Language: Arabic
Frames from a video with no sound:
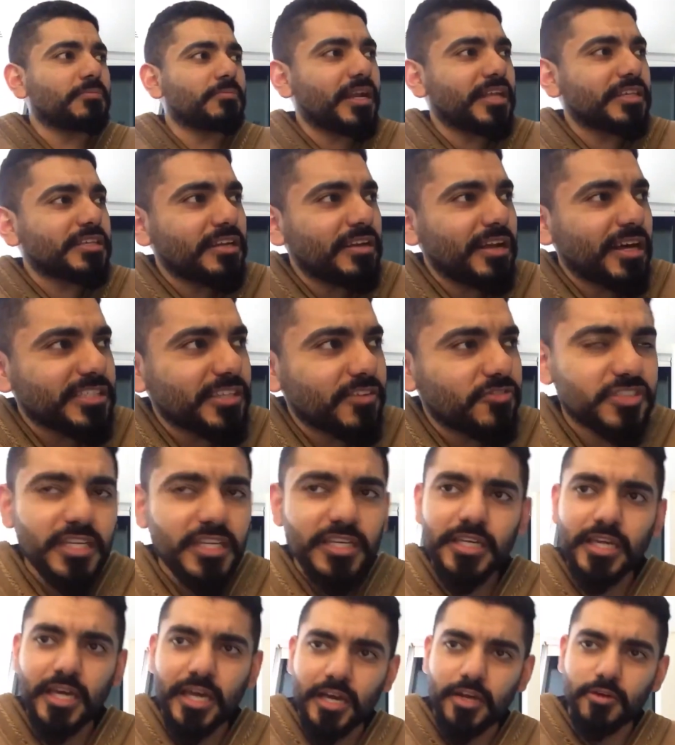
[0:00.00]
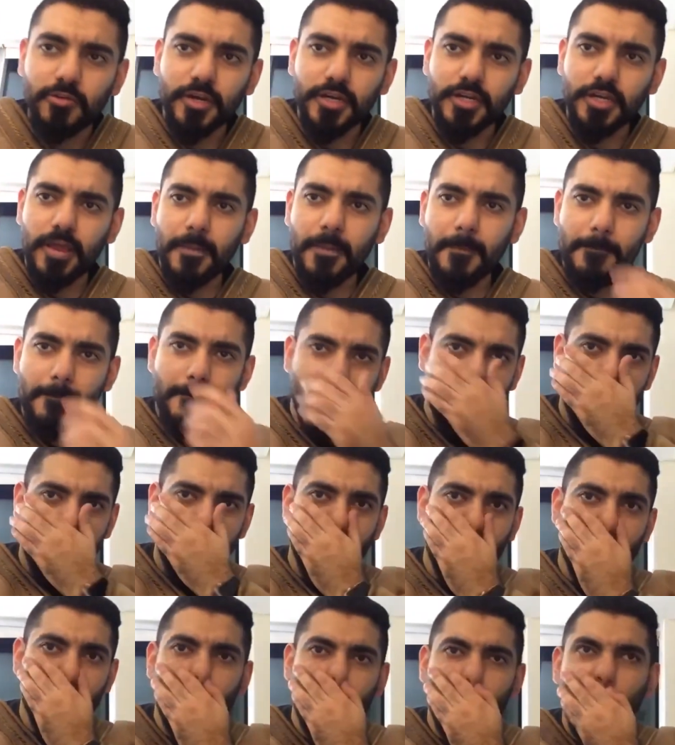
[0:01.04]
البلد للاسف سيئه يا اخوان
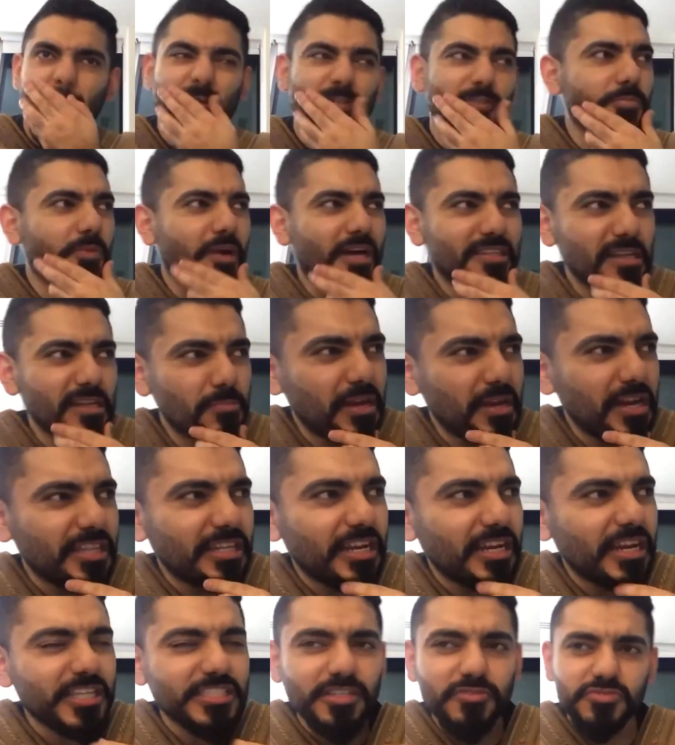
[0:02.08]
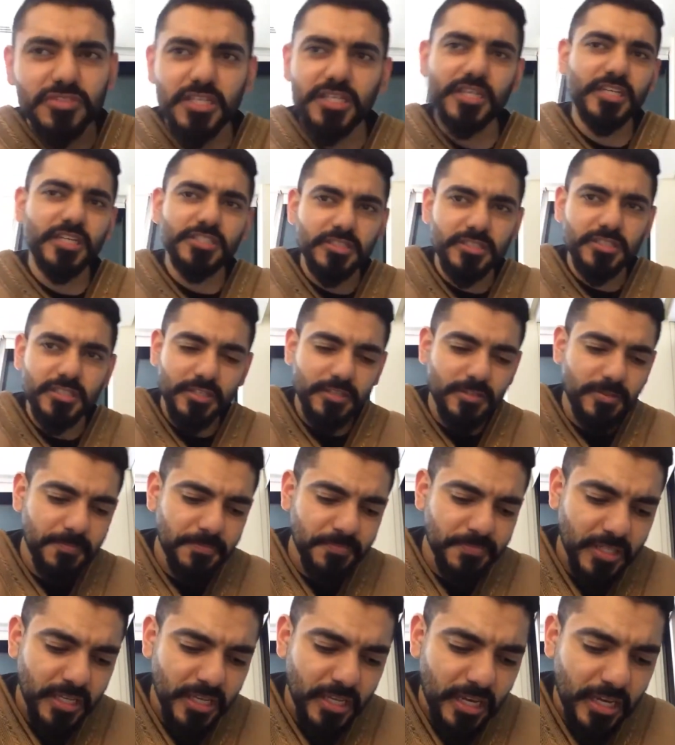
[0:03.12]
سمعه البلد للاسف سيئه جدا
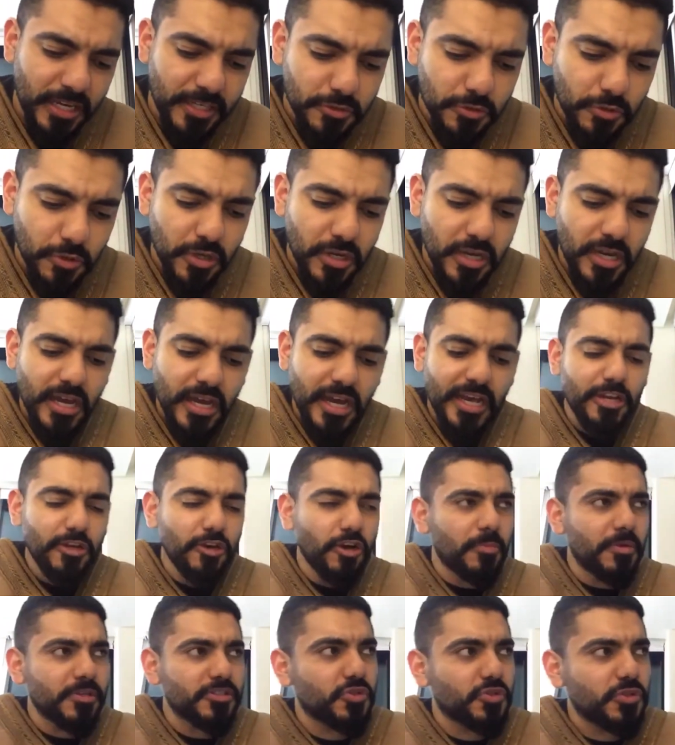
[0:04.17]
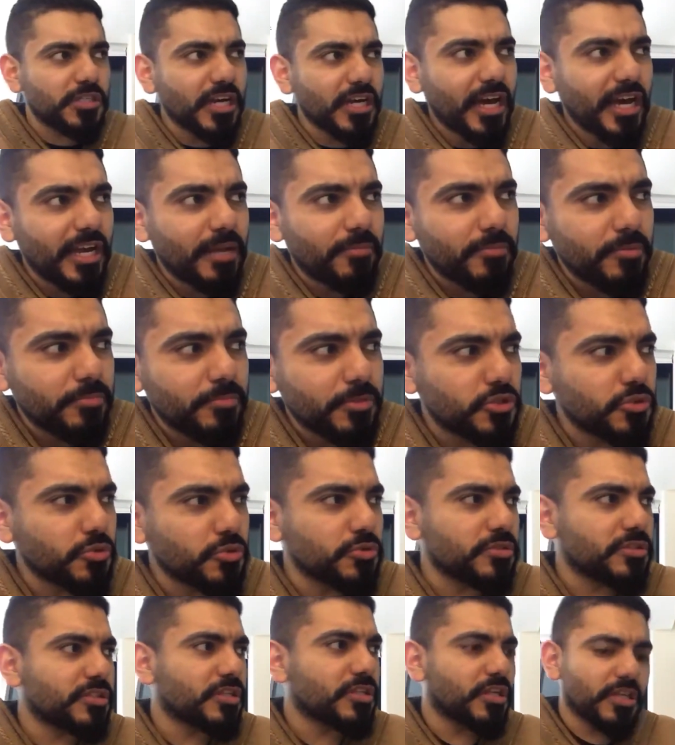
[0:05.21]
انه اليوم السياح لما
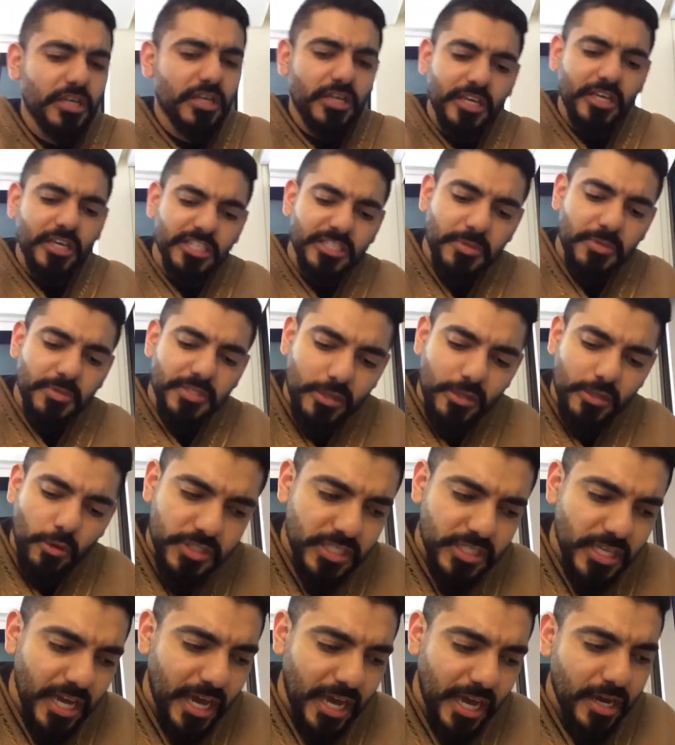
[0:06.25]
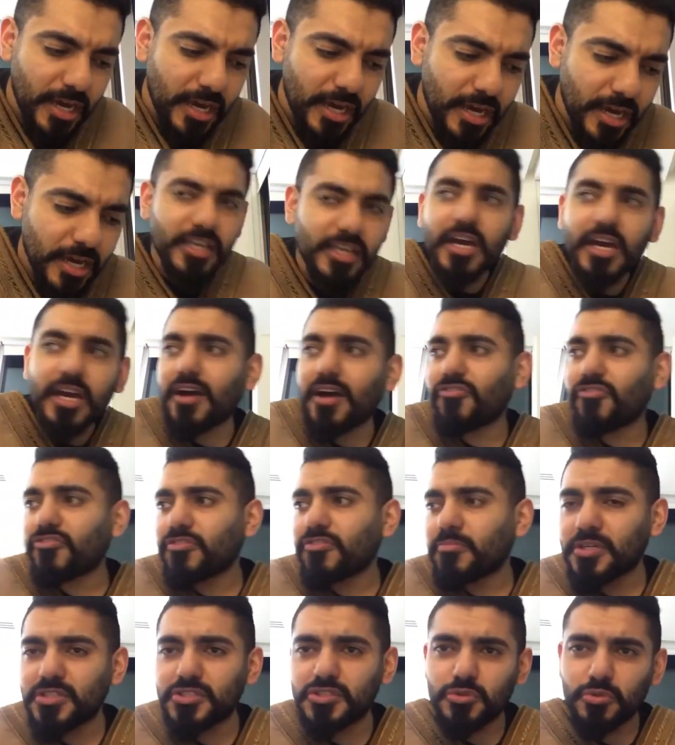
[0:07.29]
بيجون يجي بيسوي سياحه يخاف
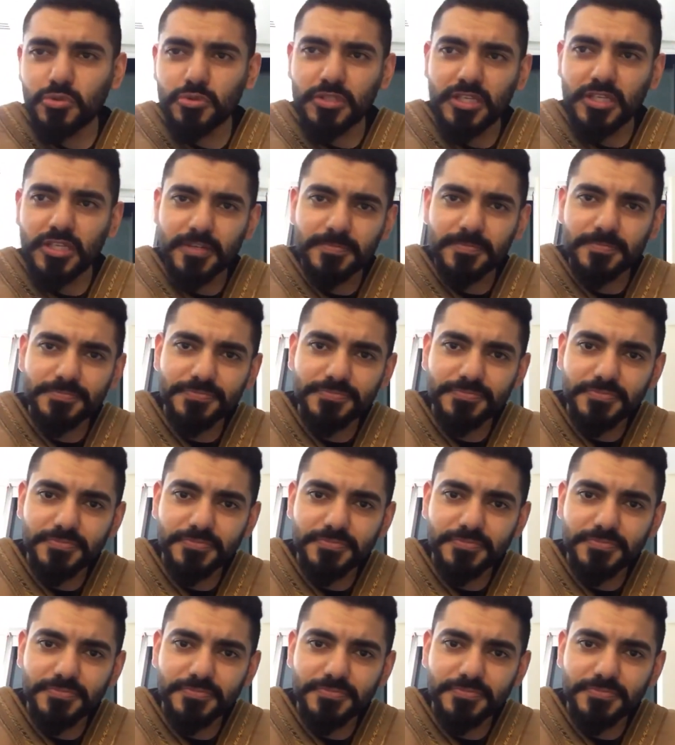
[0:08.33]
من السعوديه